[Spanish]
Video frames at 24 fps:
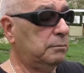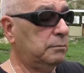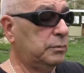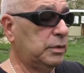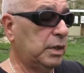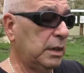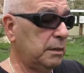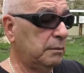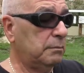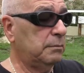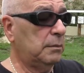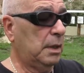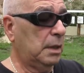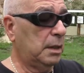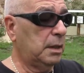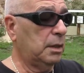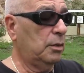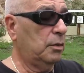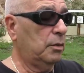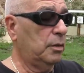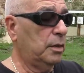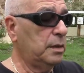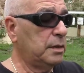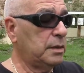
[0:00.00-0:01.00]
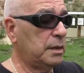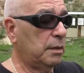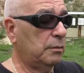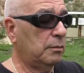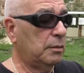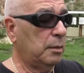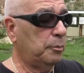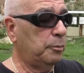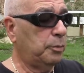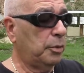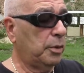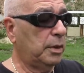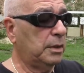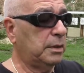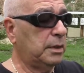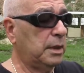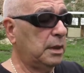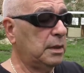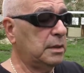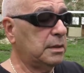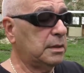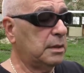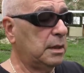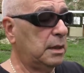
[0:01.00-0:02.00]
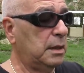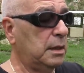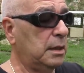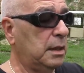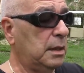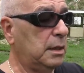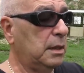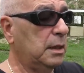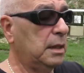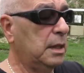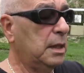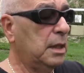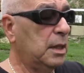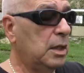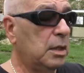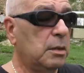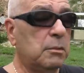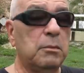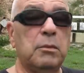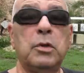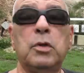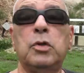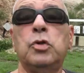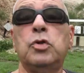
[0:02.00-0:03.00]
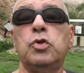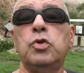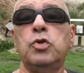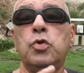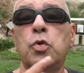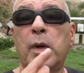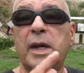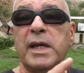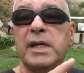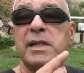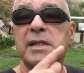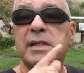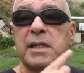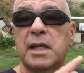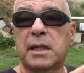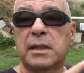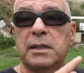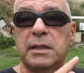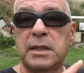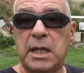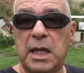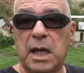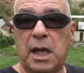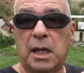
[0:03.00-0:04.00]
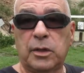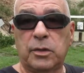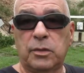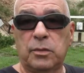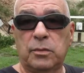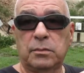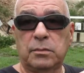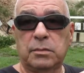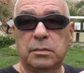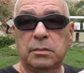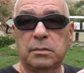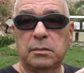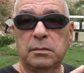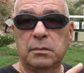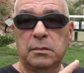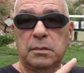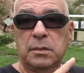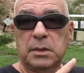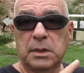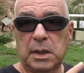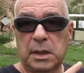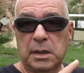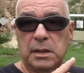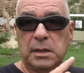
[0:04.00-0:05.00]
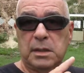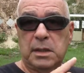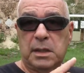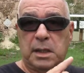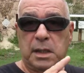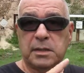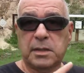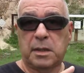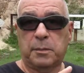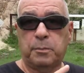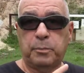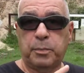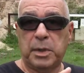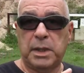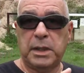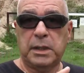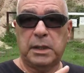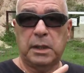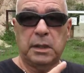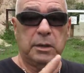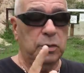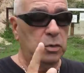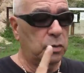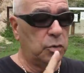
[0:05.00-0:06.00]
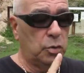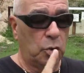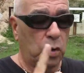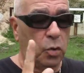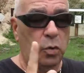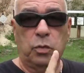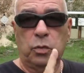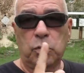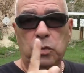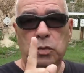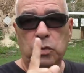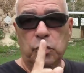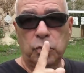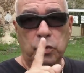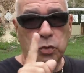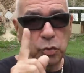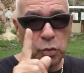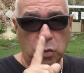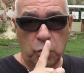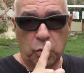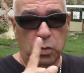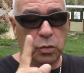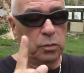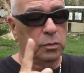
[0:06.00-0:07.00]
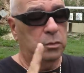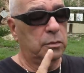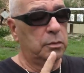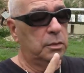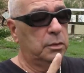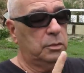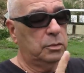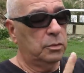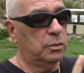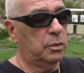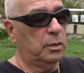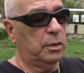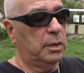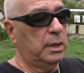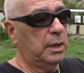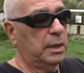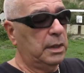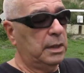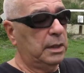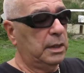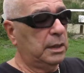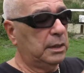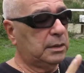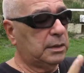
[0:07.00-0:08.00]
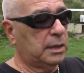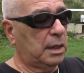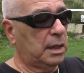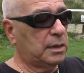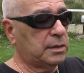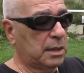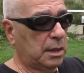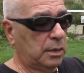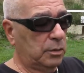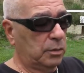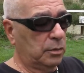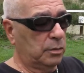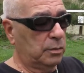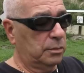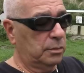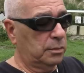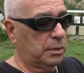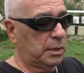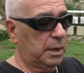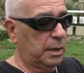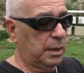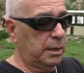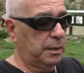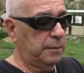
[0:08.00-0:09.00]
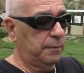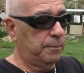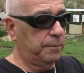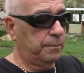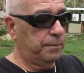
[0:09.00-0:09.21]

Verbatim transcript: sí, aquí lo dice, un proyectil no es incendiario, que, que, se explique, no, no, no, es trazador, ¿ok?